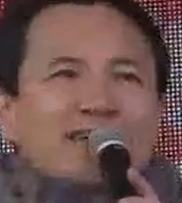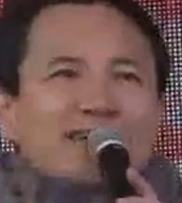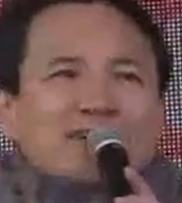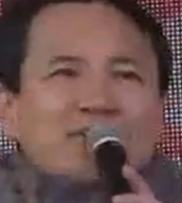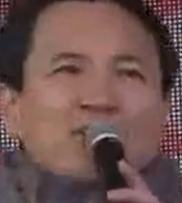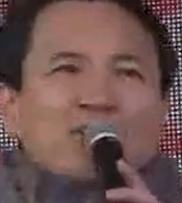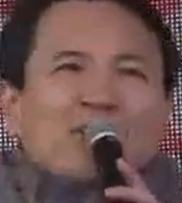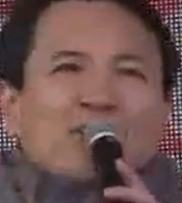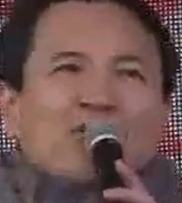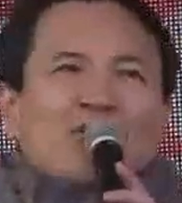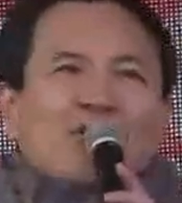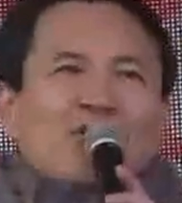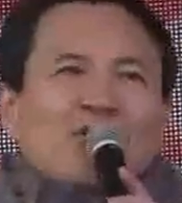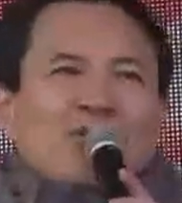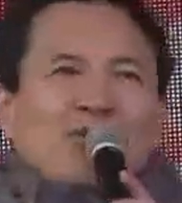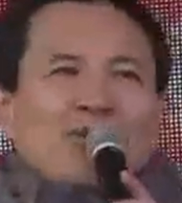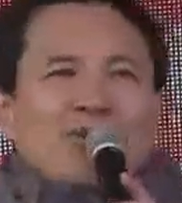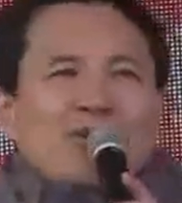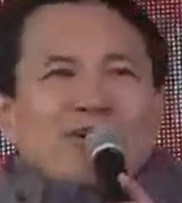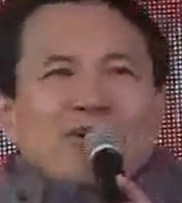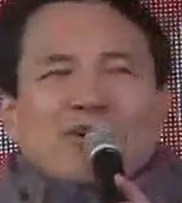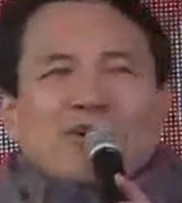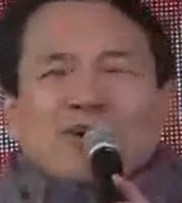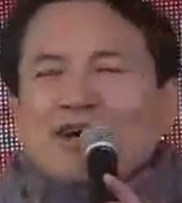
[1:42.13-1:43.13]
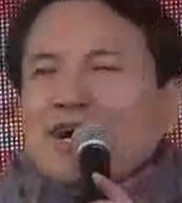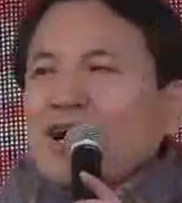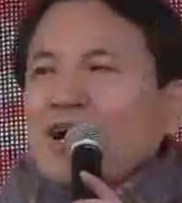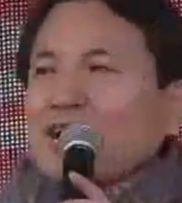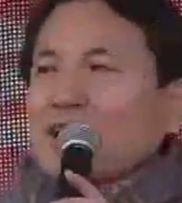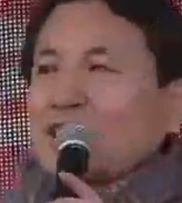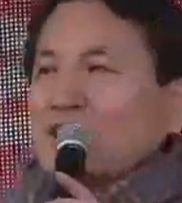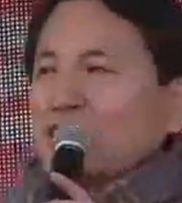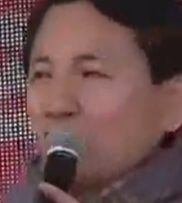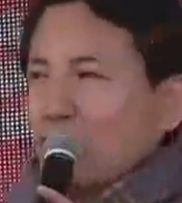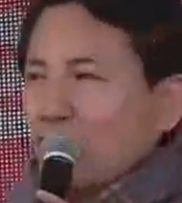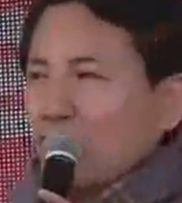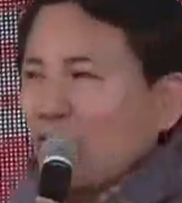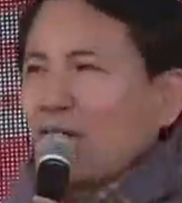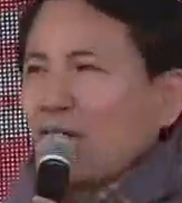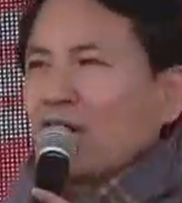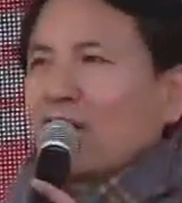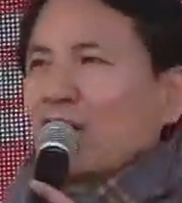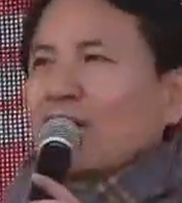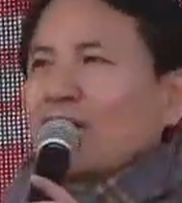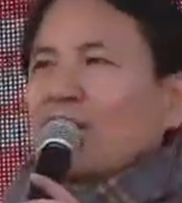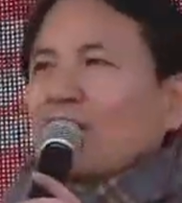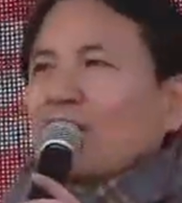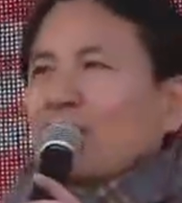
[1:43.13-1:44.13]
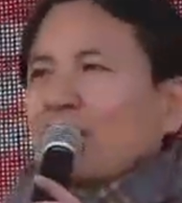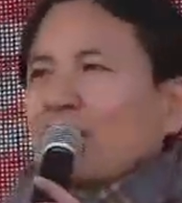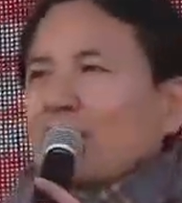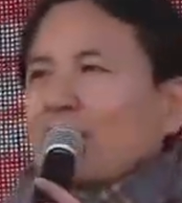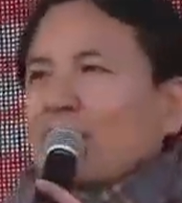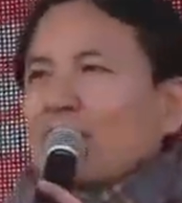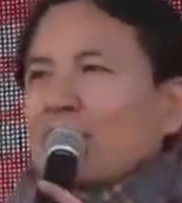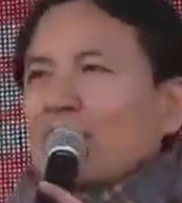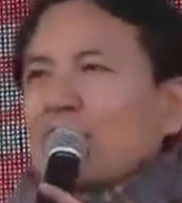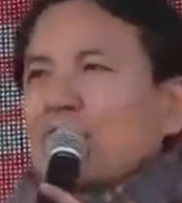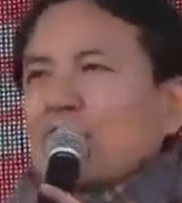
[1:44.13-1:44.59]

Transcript: 아니죠. 아니죠.